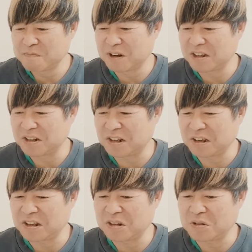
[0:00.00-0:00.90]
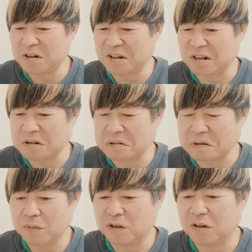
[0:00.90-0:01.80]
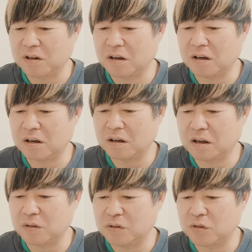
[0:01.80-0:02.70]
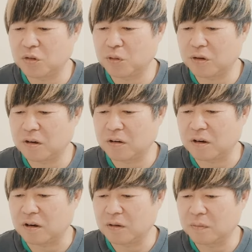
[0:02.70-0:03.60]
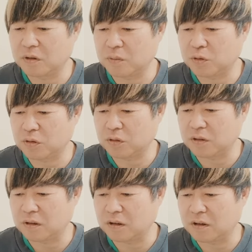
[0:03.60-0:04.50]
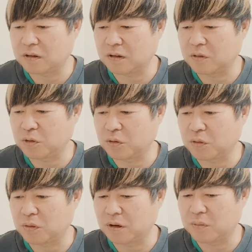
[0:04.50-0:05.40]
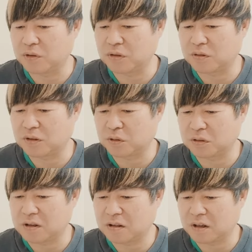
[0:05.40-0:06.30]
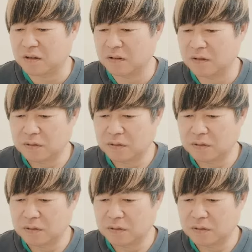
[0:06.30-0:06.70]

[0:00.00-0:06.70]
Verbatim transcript: まっちゃん出禁となったと。店側が芸能人の大物やから、松本人志に何でかされるもとと怖がり文春に相談した。